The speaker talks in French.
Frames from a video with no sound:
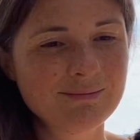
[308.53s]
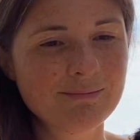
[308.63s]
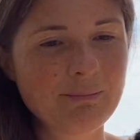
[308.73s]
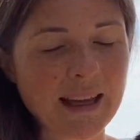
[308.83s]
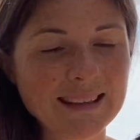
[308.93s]

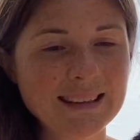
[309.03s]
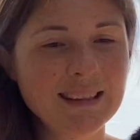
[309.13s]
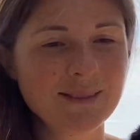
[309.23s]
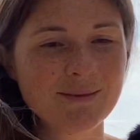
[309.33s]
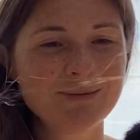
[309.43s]

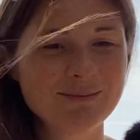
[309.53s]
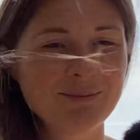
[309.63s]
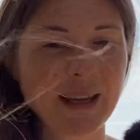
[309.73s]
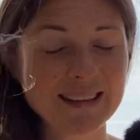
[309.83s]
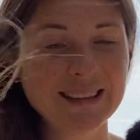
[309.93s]
Merci,
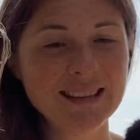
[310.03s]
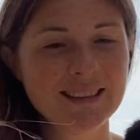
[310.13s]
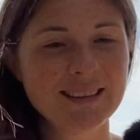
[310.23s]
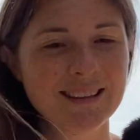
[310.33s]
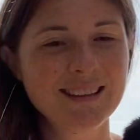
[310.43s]
merci
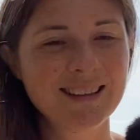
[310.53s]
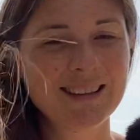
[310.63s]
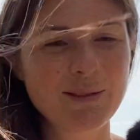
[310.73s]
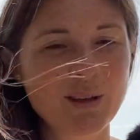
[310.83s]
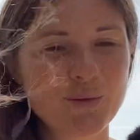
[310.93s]

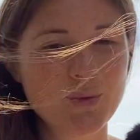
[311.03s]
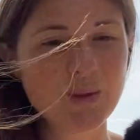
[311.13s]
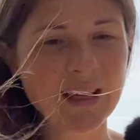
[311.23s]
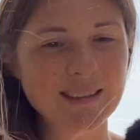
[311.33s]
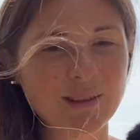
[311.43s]
d'avoir voulu
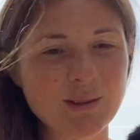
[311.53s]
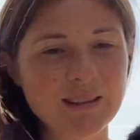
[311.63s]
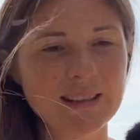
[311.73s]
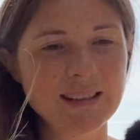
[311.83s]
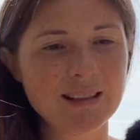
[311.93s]
casser ce
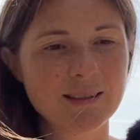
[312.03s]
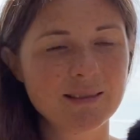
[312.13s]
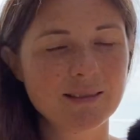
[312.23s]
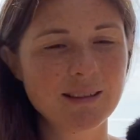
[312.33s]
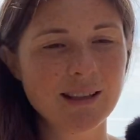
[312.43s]
cycle.
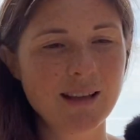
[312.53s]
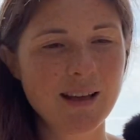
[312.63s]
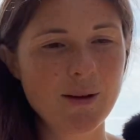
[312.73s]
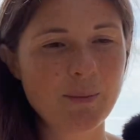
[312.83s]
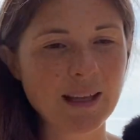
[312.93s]

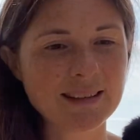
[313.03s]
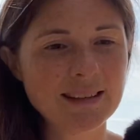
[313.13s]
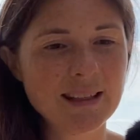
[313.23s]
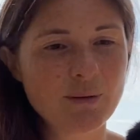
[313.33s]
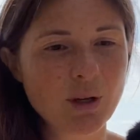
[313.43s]

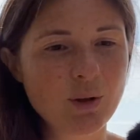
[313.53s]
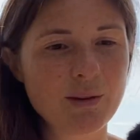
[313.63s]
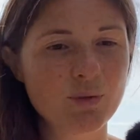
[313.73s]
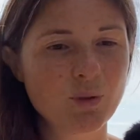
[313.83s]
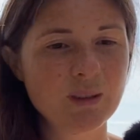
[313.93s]
Merci d'avoir eu la
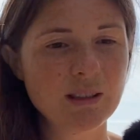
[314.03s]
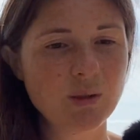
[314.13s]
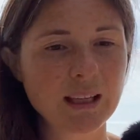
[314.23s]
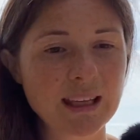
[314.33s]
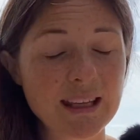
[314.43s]
volonté de
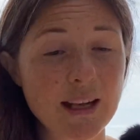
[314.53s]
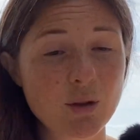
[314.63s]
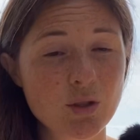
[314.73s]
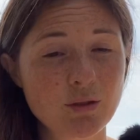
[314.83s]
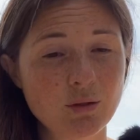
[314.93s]
créer
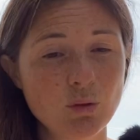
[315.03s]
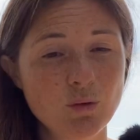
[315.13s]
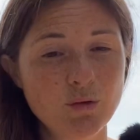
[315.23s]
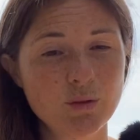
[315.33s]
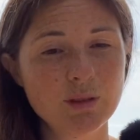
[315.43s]
quelque chose de
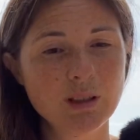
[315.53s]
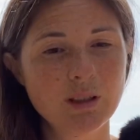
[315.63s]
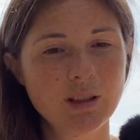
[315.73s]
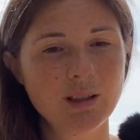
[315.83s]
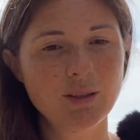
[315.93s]
nouveau,
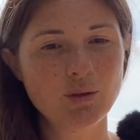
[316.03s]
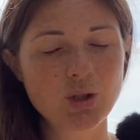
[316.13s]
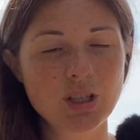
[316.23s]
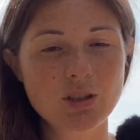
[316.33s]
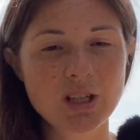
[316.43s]
de
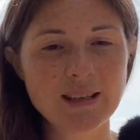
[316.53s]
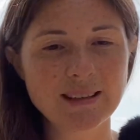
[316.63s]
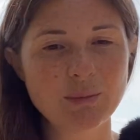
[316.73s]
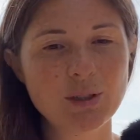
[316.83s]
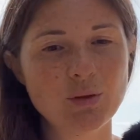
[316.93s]
changer les
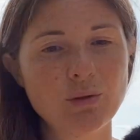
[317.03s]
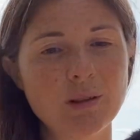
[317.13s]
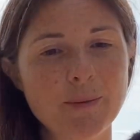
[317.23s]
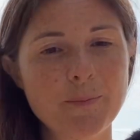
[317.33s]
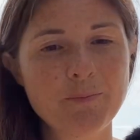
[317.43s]
habitudes,
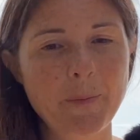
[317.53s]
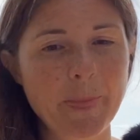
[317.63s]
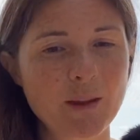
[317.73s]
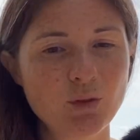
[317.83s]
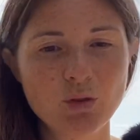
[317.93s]

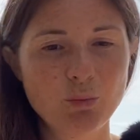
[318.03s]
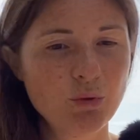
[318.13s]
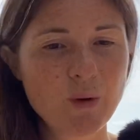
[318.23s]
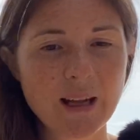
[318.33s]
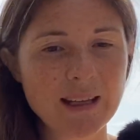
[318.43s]
de ne
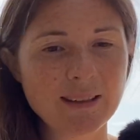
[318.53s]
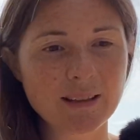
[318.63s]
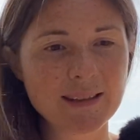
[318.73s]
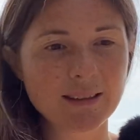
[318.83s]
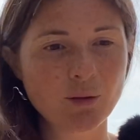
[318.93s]
plus aller dans
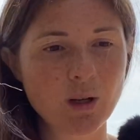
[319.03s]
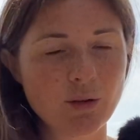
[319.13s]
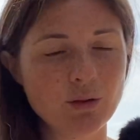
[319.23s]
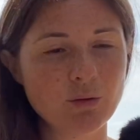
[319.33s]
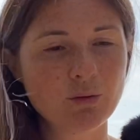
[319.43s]
les endroits
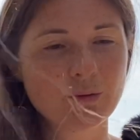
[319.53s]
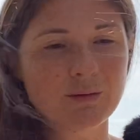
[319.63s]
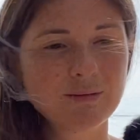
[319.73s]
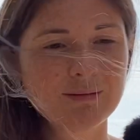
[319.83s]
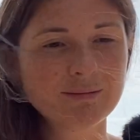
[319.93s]
connus.
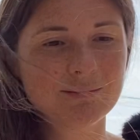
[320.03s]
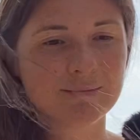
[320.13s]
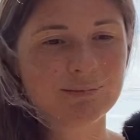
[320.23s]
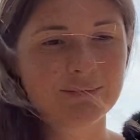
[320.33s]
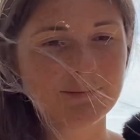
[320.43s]

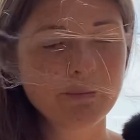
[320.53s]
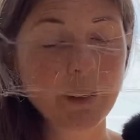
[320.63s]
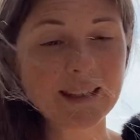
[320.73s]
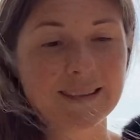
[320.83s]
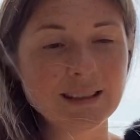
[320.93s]

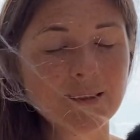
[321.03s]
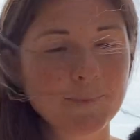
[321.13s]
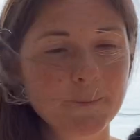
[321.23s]
Merci.